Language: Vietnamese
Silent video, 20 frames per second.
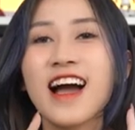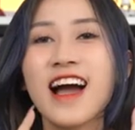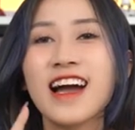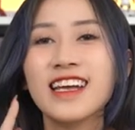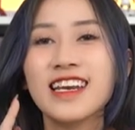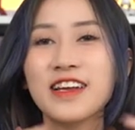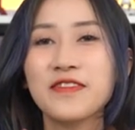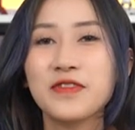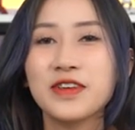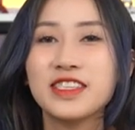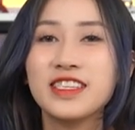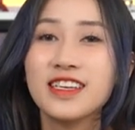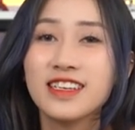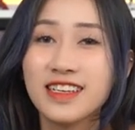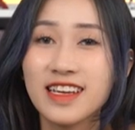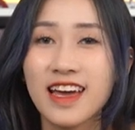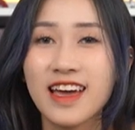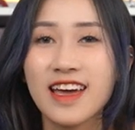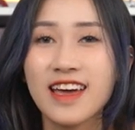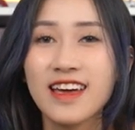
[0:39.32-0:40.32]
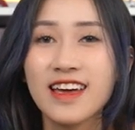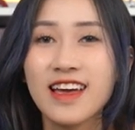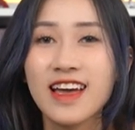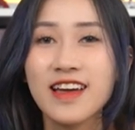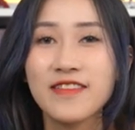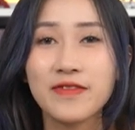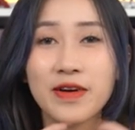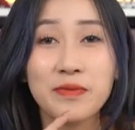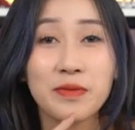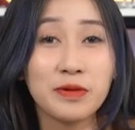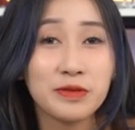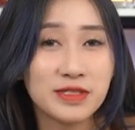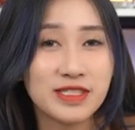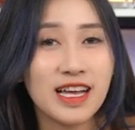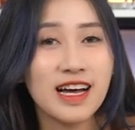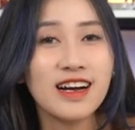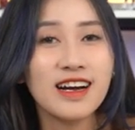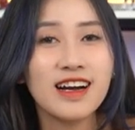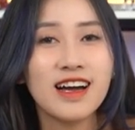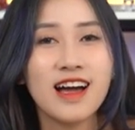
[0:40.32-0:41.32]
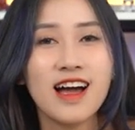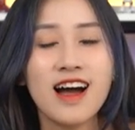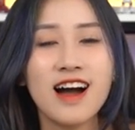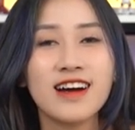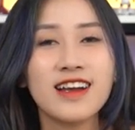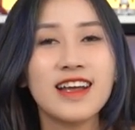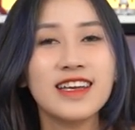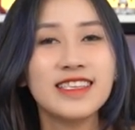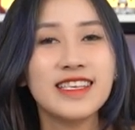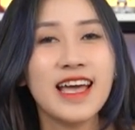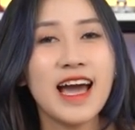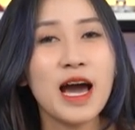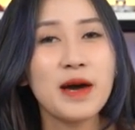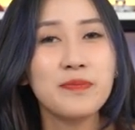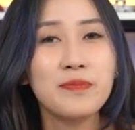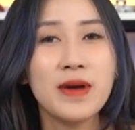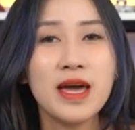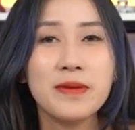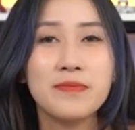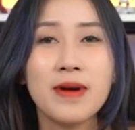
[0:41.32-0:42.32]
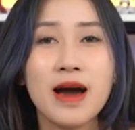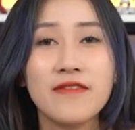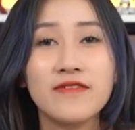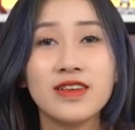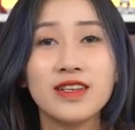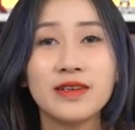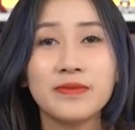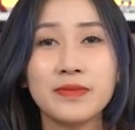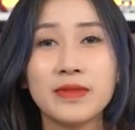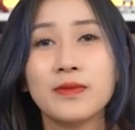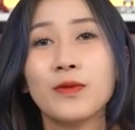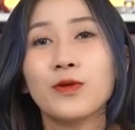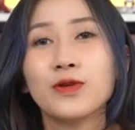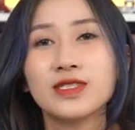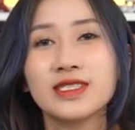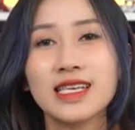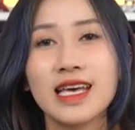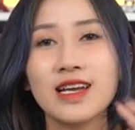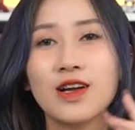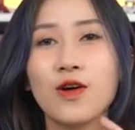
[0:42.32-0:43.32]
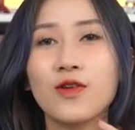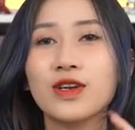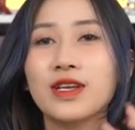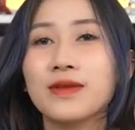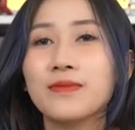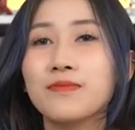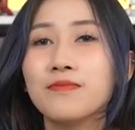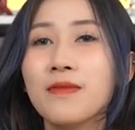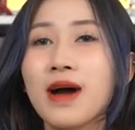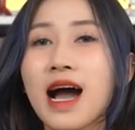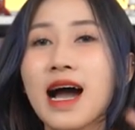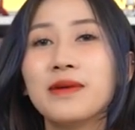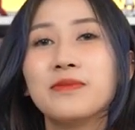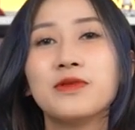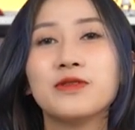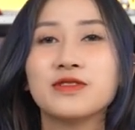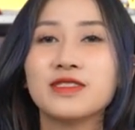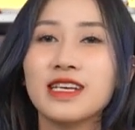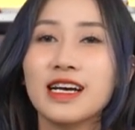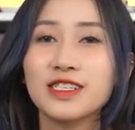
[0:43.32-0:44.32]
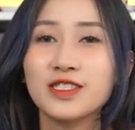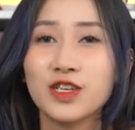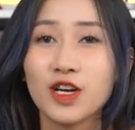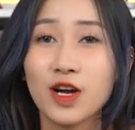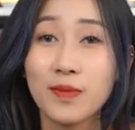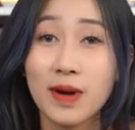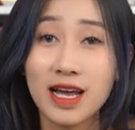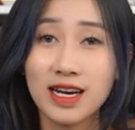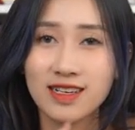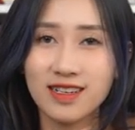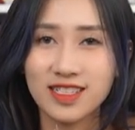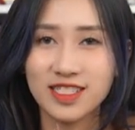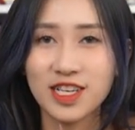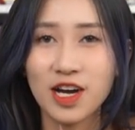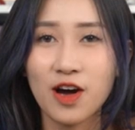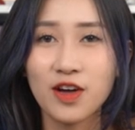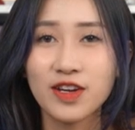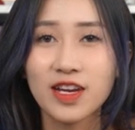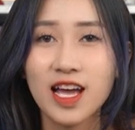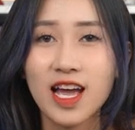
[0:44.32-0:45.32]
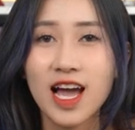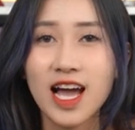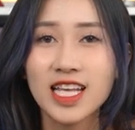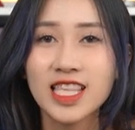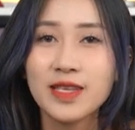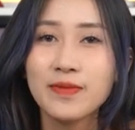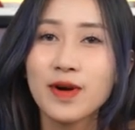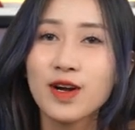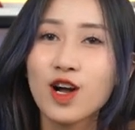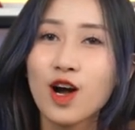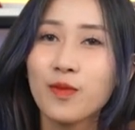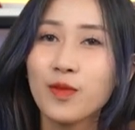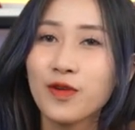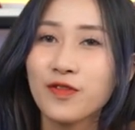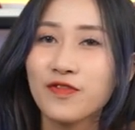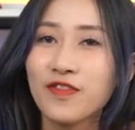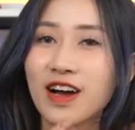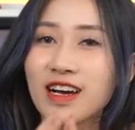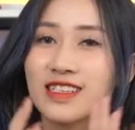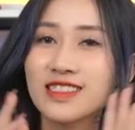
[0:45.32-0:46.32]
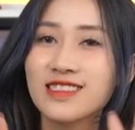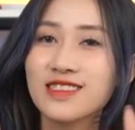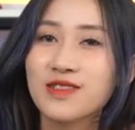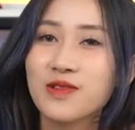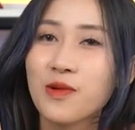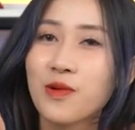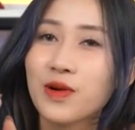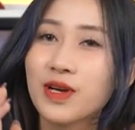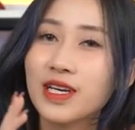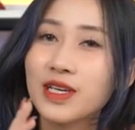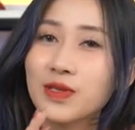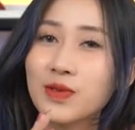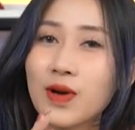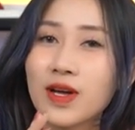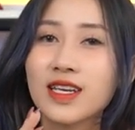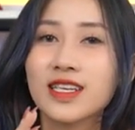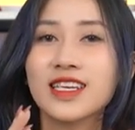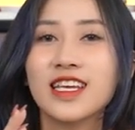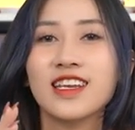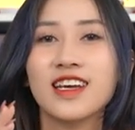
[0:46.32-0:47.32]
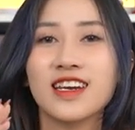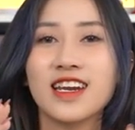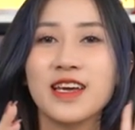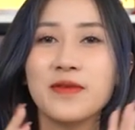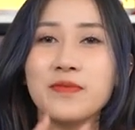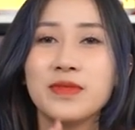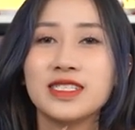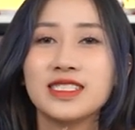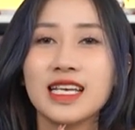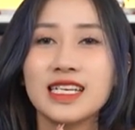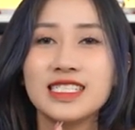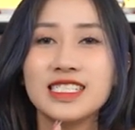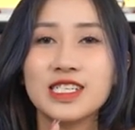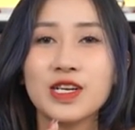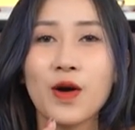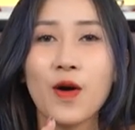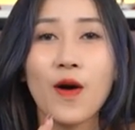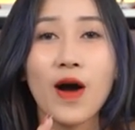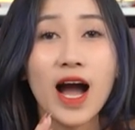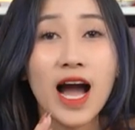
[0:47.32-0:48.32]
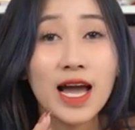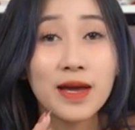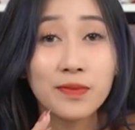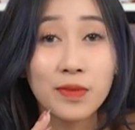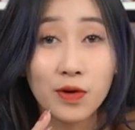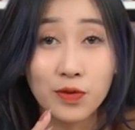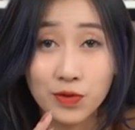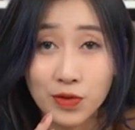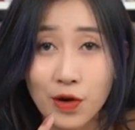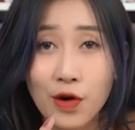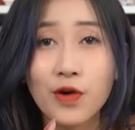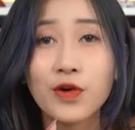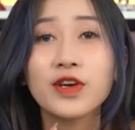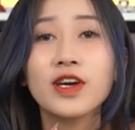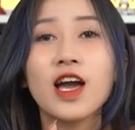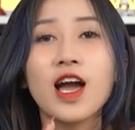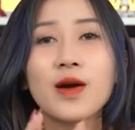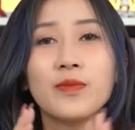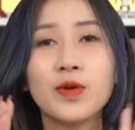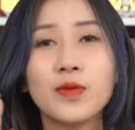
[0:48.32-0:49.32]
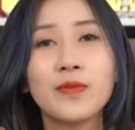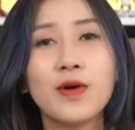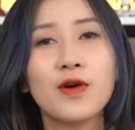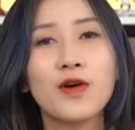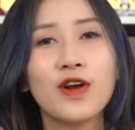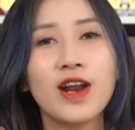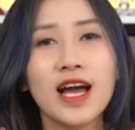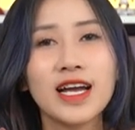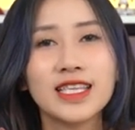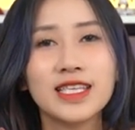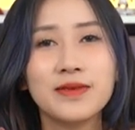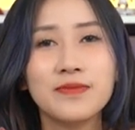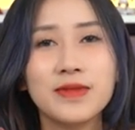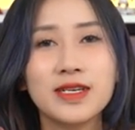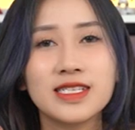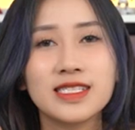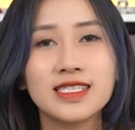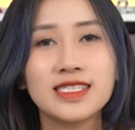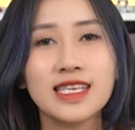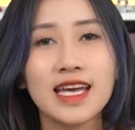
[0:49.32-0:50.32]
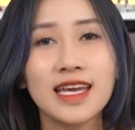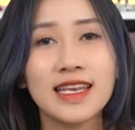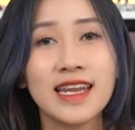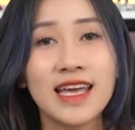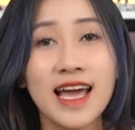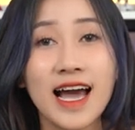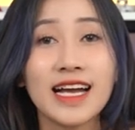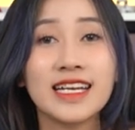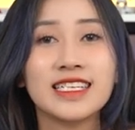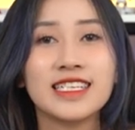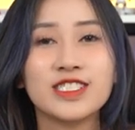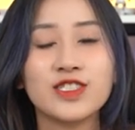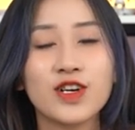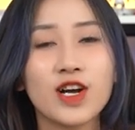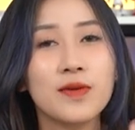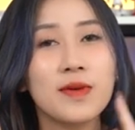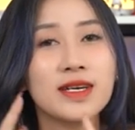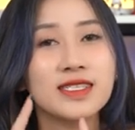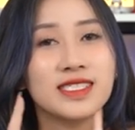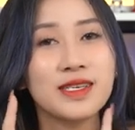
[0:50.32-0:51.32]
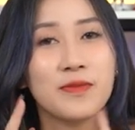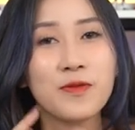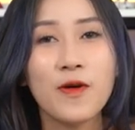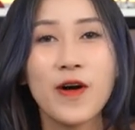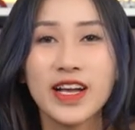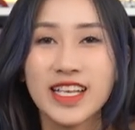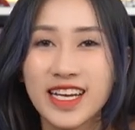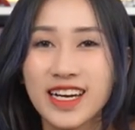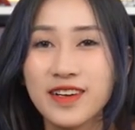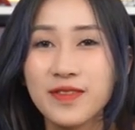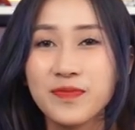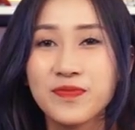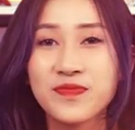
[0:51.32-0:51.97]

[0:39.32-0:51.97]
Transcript: hai là về thiết kế và màu sắc ở đây thì HP Pavilion 14 sẽ có đến 3 màu sắc cho các bạn lựa chọn. Nhưng mà có một vài sự cố kỹ thuật nên ở đây mình sẽ chỉ có hai màu thôi. Một màu còn lại thì mình sẽ để ảnh để cho các bạn xem qua nhé.